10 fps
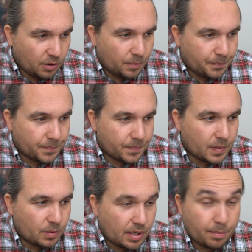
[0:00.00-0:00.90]
um,
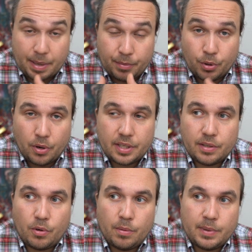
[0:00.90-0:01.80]
oder bei
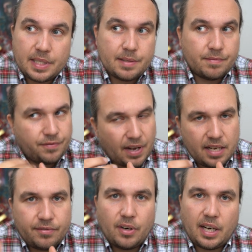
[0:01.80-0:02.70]
Behörden, um in diesem
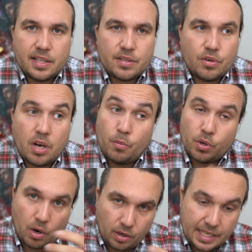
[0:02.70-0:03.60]
Fall voranzukommen
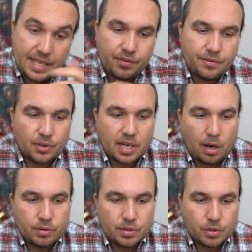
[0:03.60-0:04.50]
oder auch Hilfe von
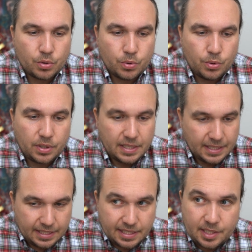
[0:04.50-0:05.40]
außen zu suchen,
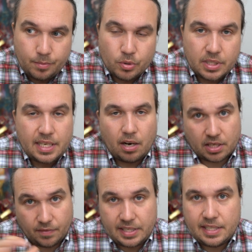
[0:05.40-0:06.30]
ist die Musik,
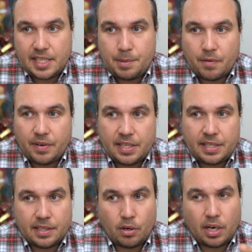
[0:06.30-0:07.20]
außer wenn sie sich mal
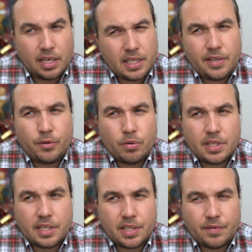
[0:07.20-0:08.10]
verdichtet, auch relativ
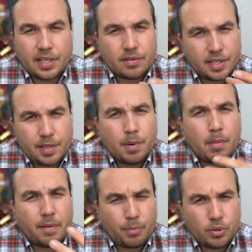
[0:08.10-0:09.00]
dosiert gewählt. Also die ist mir
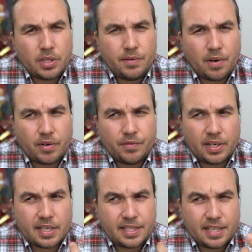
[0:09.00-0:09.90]
immer positiv
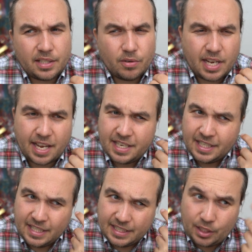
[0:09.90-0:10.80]
aufgefallen, dass ich dachte, okay,
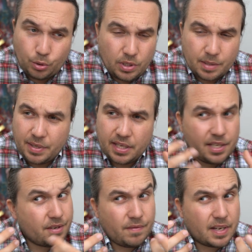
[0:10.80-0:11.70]
die dudelt mir hier
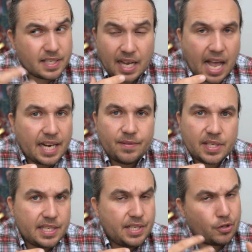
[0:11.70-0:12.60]
nicht irgendwie irgendwas rein, was
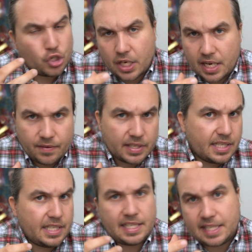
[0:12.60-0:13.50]
ich nicht verstehe, was
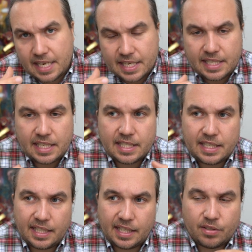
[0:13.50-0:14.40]
ich nicht sehe in der
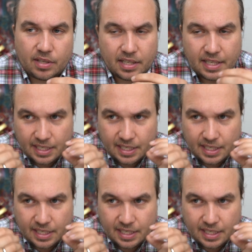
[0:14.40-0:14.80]
Serie, sondern